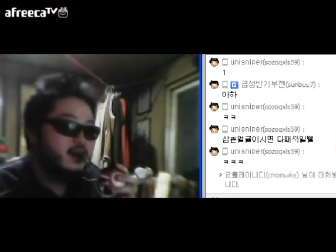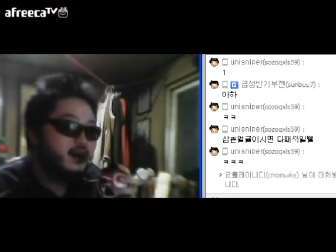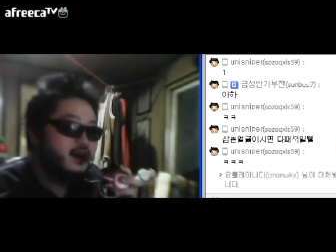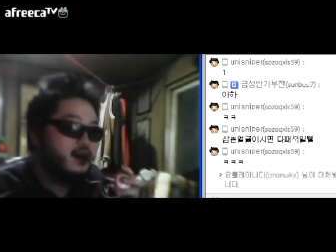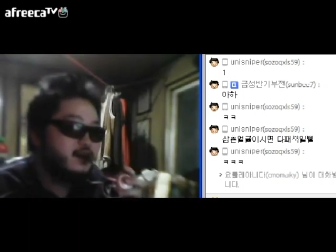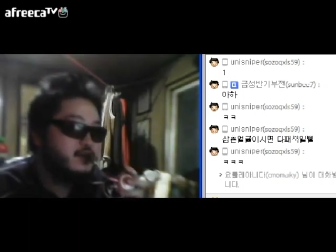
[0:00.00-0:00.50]

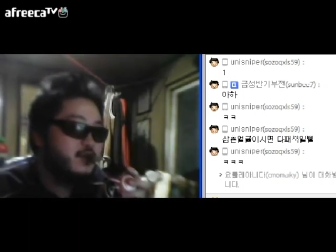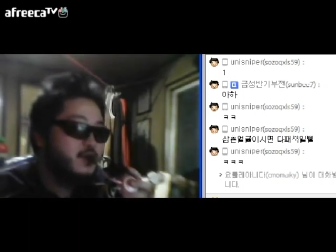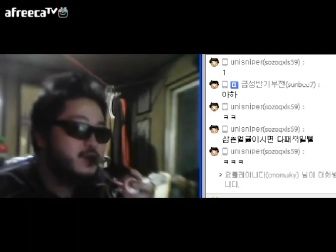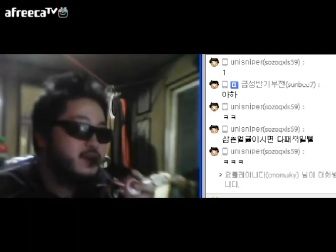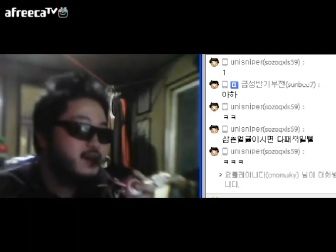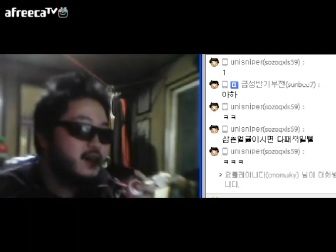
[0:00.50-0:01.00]
아
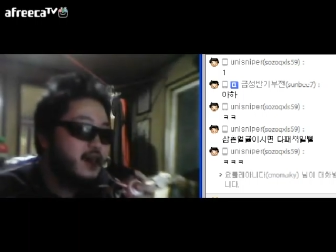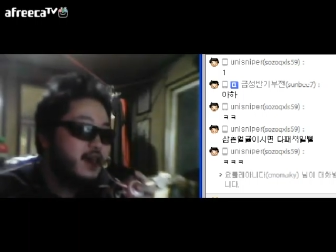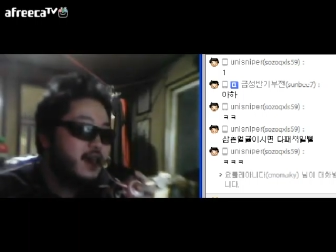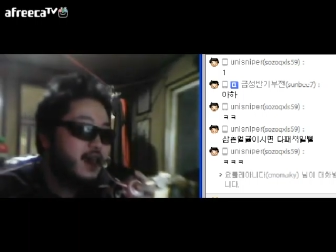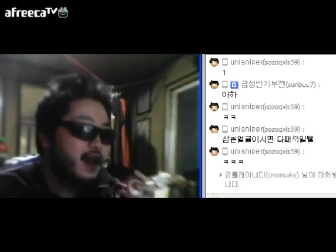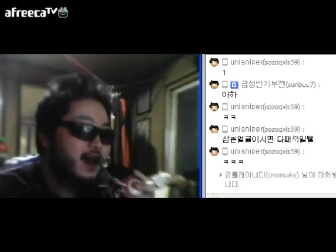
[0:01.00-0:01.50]

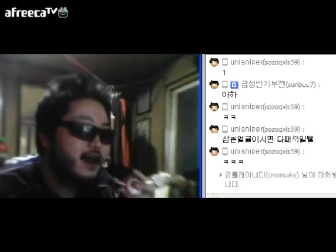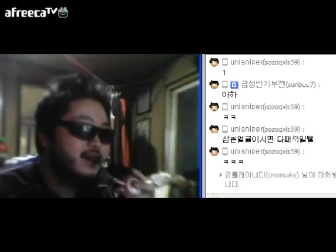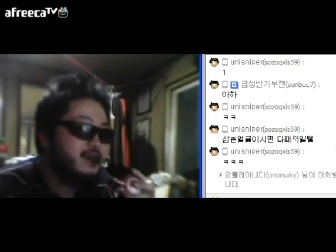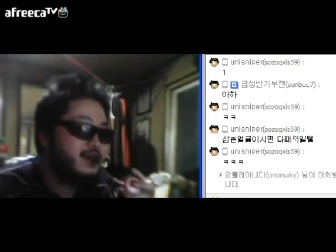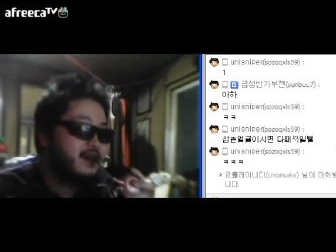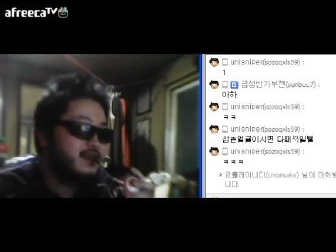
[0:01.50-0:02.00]
요를레
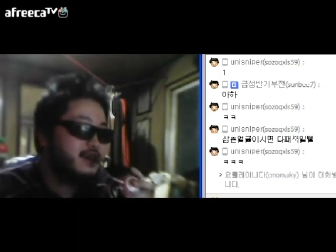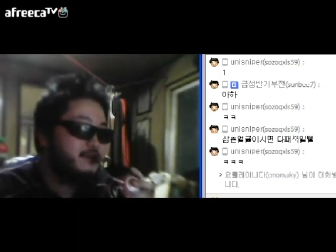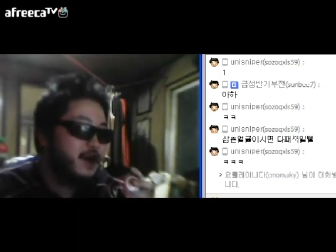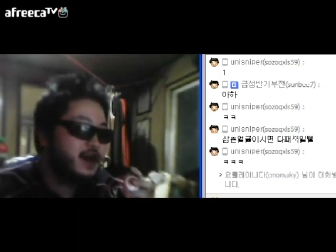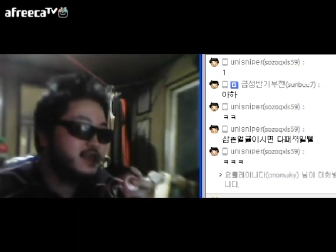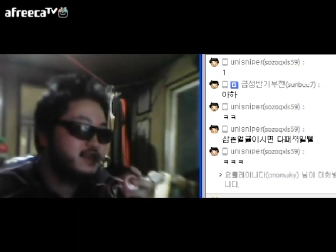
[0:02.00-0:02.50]
아이다님
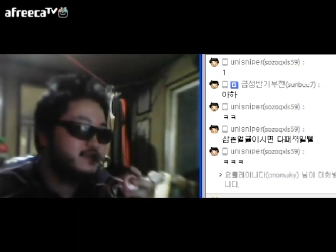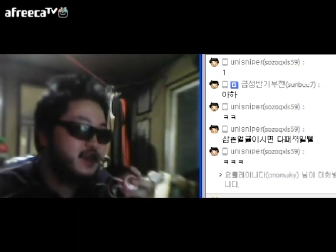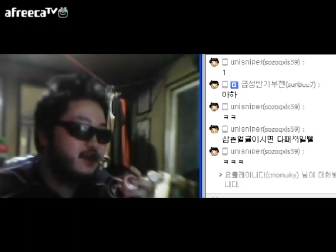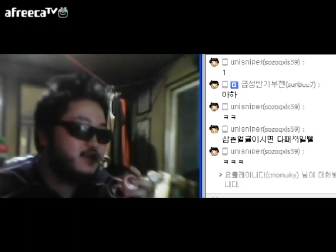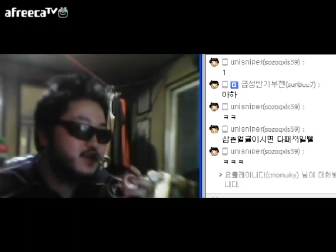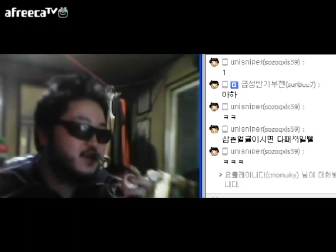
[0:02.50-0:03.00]

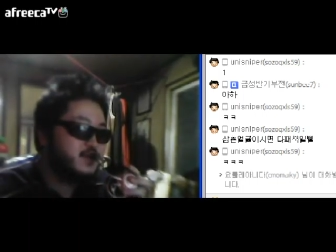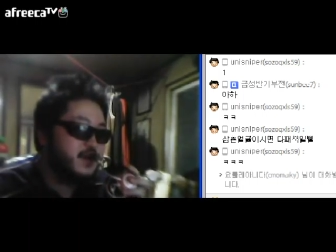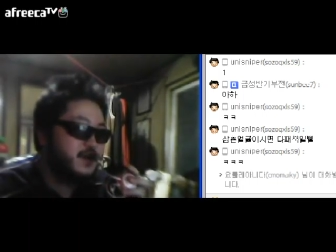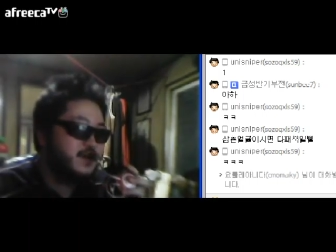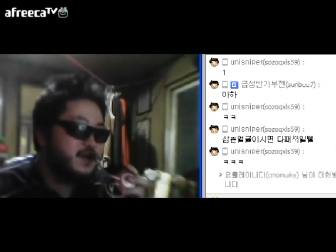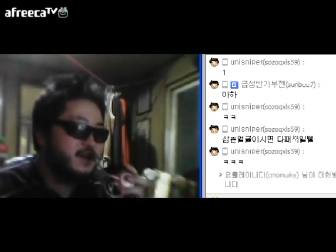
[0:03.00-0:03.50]
반갑습니다
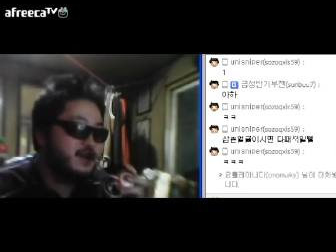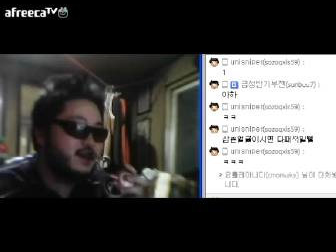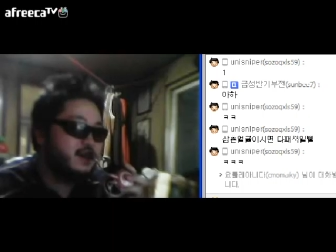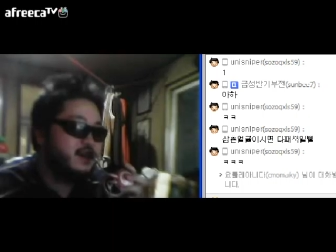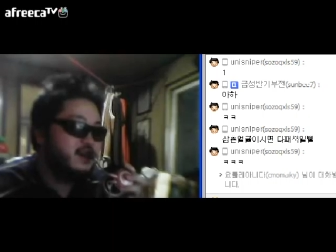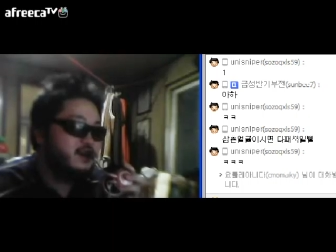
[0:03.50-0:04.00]
어서오세요
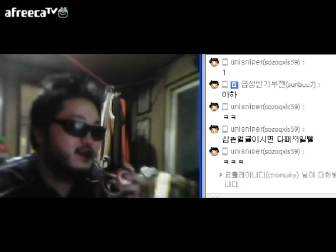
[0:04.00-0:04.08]
예